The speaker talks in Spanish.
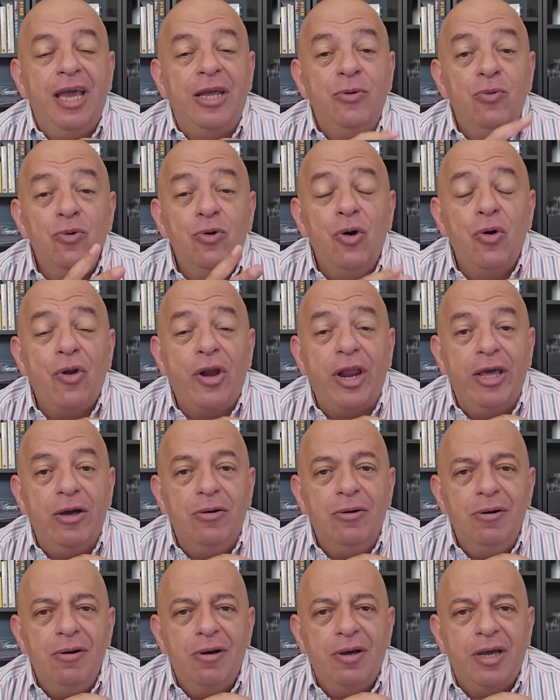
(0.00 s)
en un
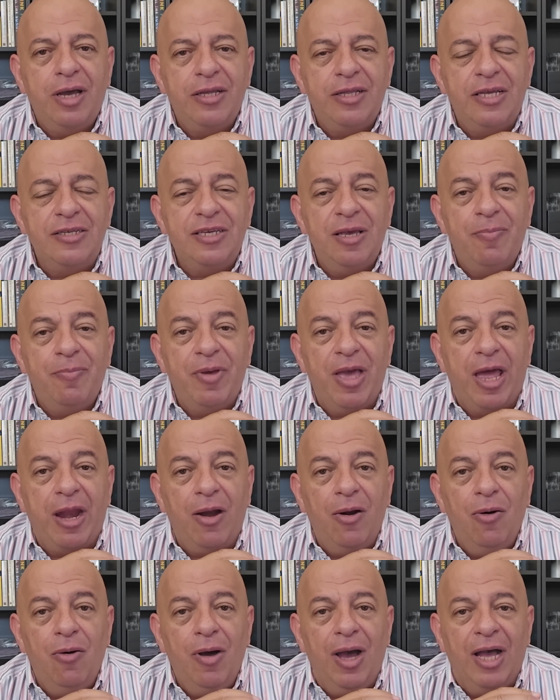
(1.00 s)
correo que tienes que
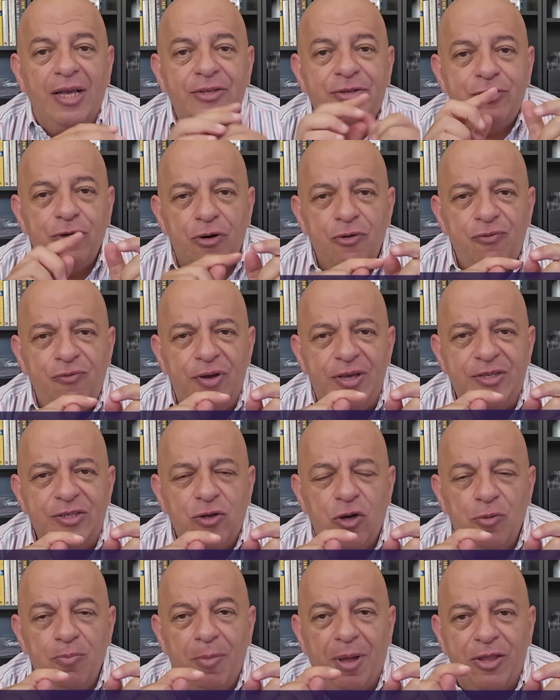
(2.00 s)
enviarlo a Surface
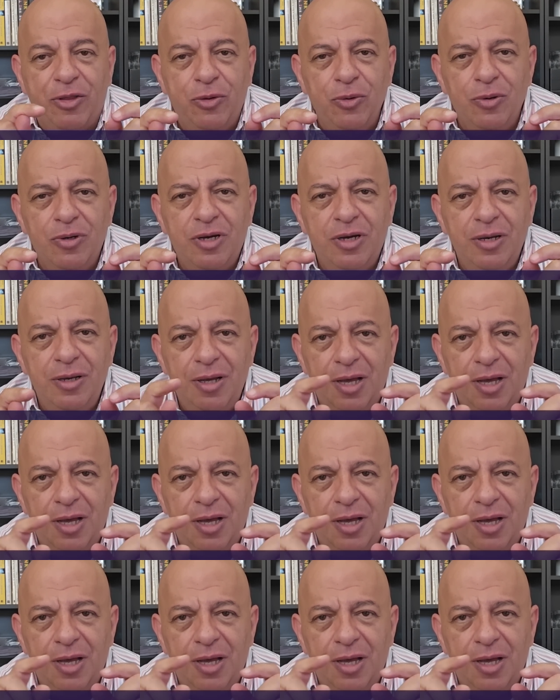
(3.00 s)
con Matuk,